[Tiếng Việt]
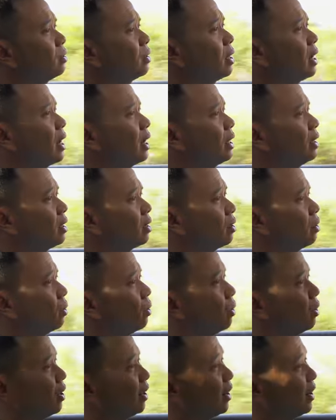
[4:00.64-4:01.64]
số 2 để
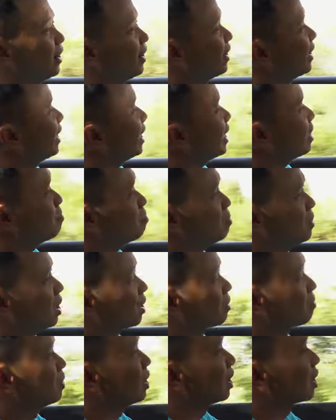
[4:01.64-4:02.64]
đổ Đấy, êm
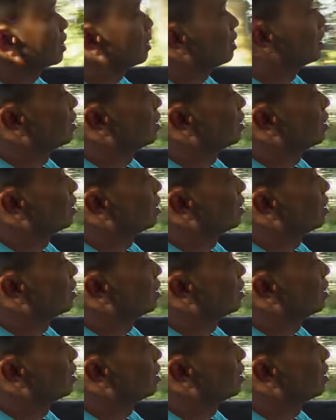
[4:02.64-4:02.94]
mượt mượt